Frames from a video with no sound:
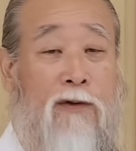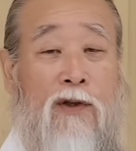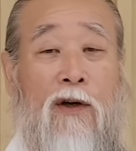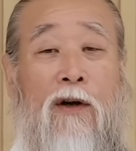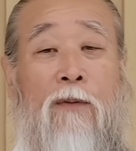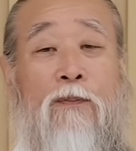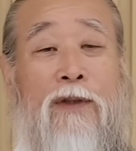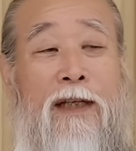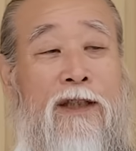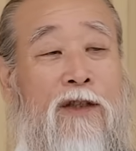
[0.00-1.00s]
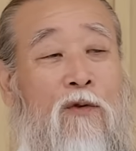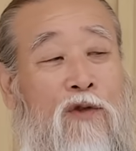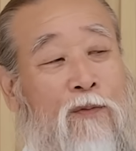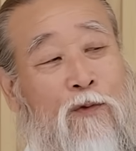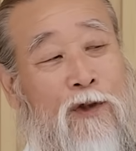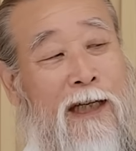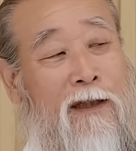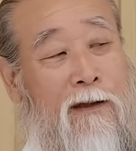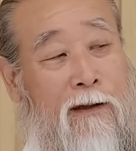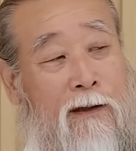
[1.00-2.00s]
전부 다 지옥심으로
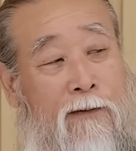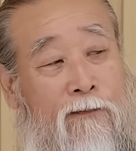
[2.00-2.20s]
사는 거죠.